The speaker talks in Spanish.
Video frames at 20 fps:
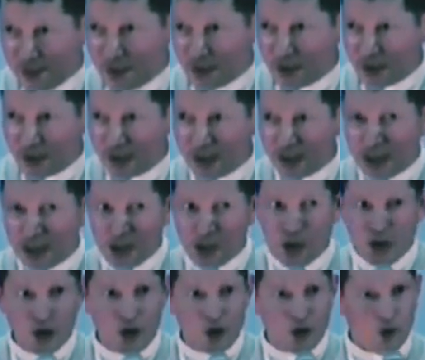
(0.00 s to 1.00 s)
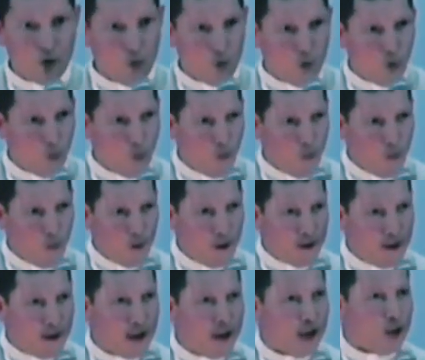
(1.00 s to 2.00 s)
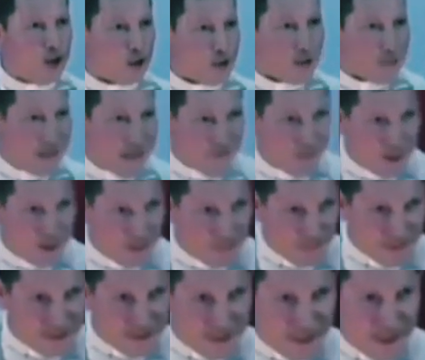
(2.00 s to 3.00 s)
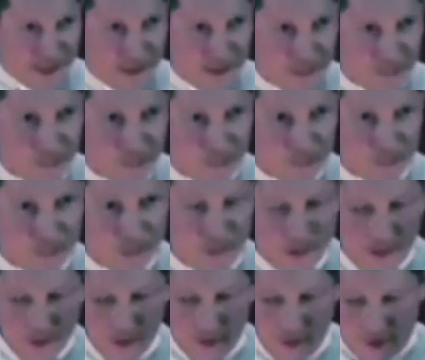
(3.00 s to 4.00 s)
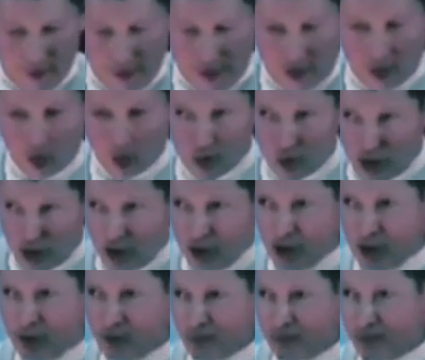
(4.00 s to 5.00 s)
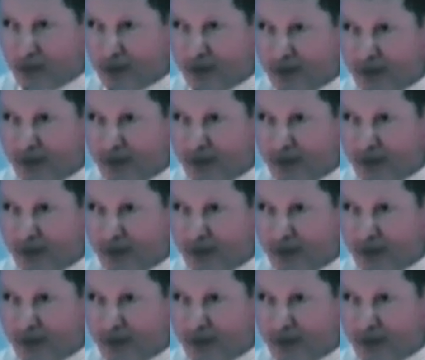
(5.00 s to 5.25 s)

y que lo hiciera. Yo dije, uy, ¿y usted me la puede prestar? Dijo, sí.